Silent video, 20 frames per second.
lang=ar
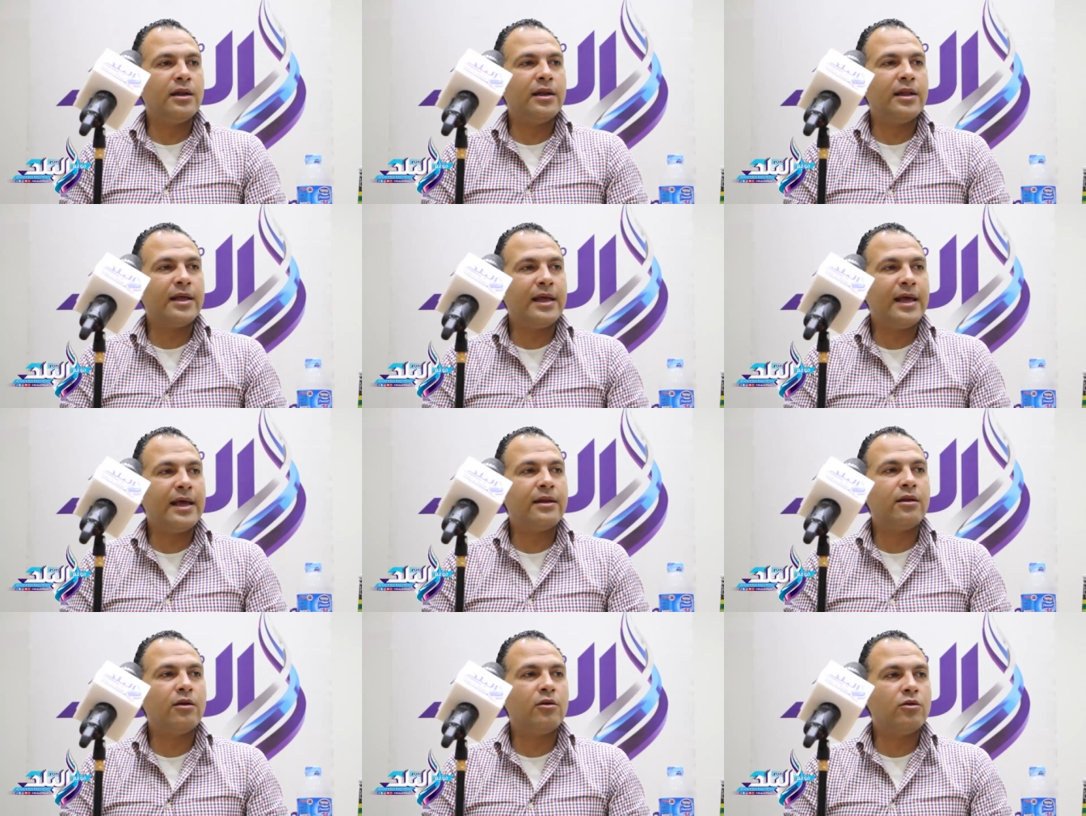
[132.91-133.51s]

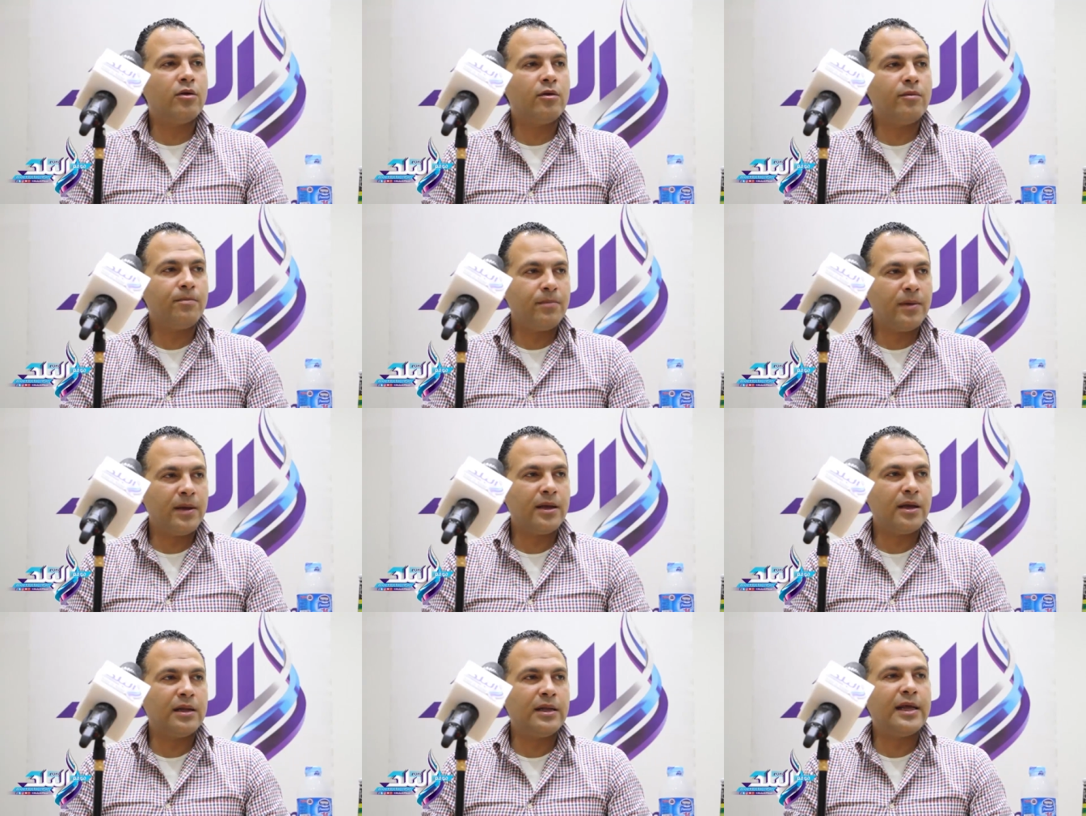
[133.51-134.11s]
للجان
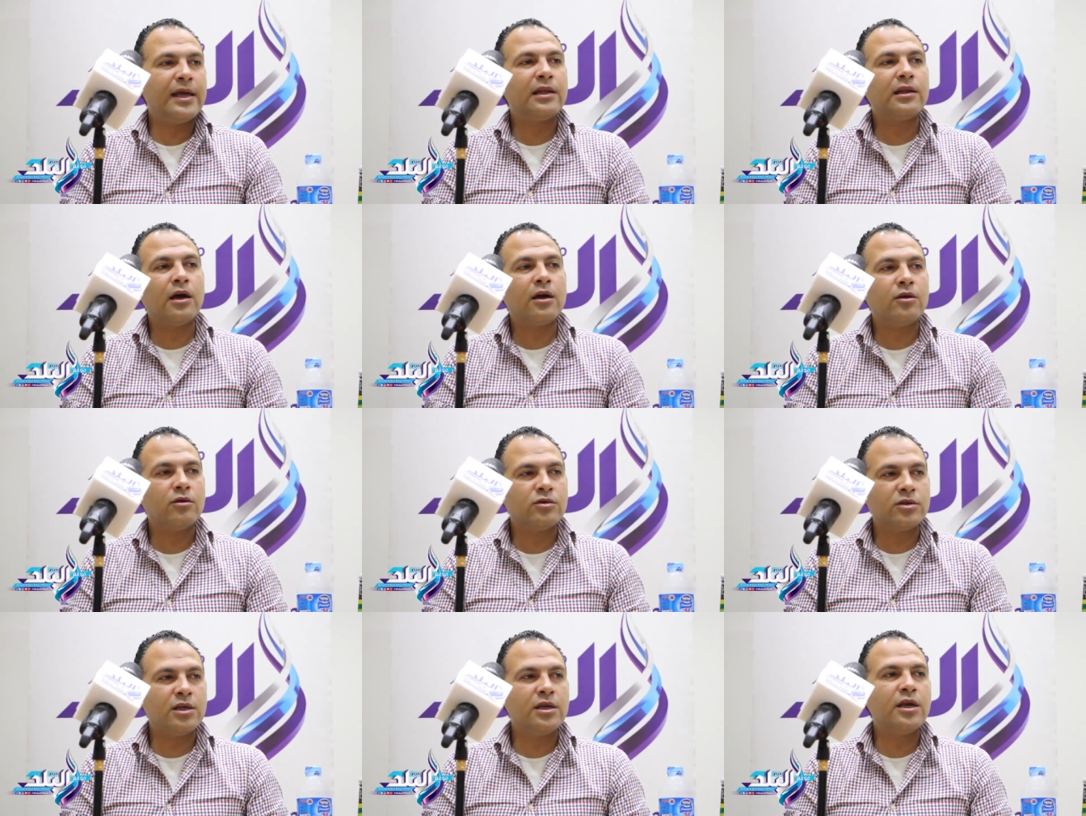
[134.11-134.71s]
الاولمبيه اللي هي الاي
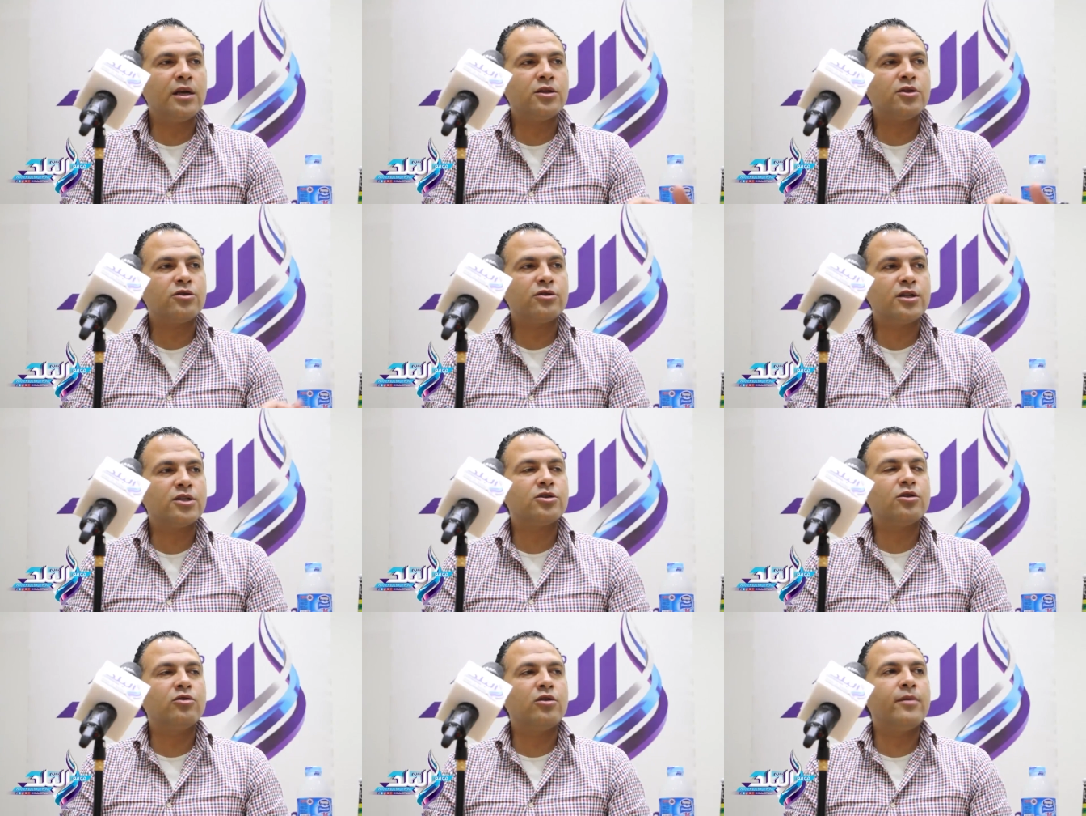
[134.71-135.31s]
او سي
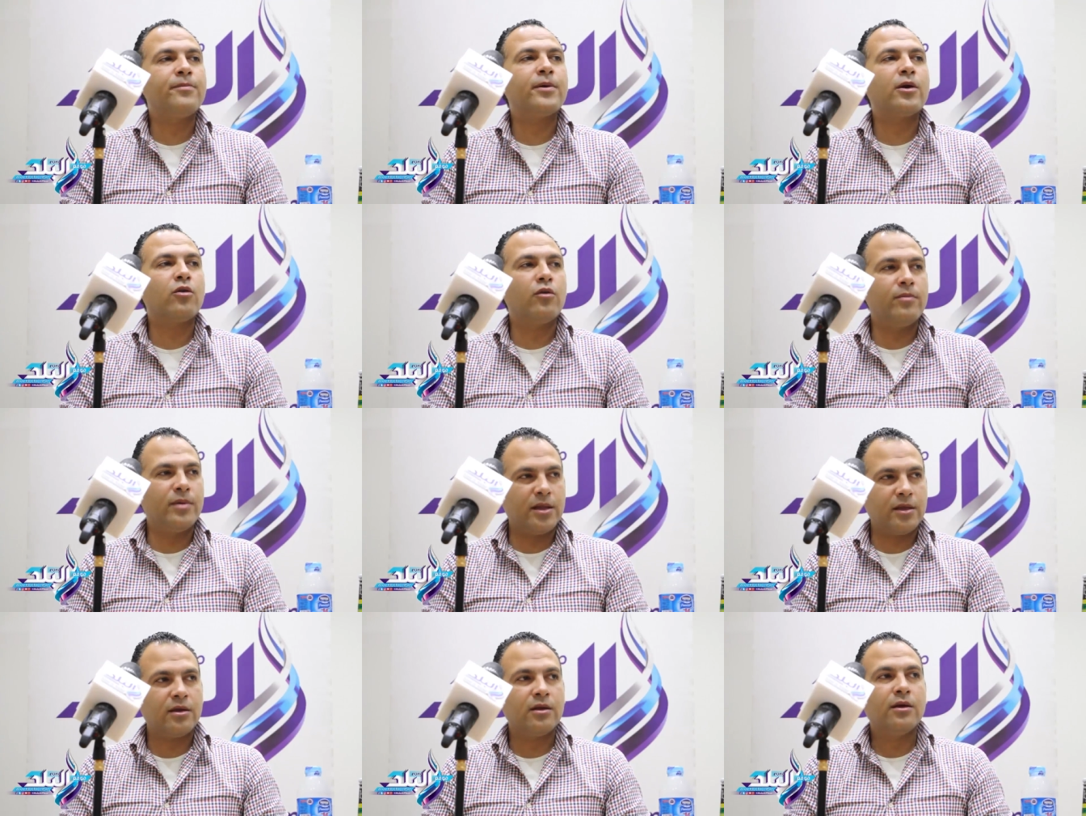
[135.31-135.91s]
انترناشونال اولمبيك
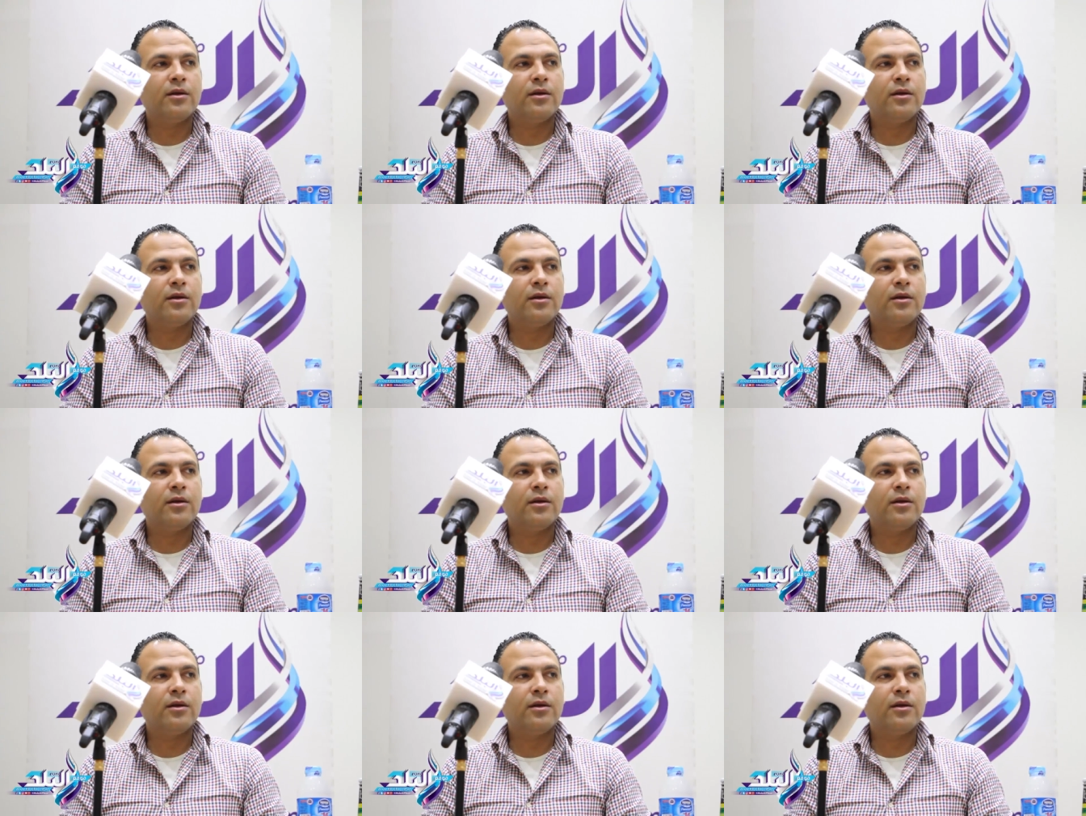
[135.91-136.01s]
كوميتي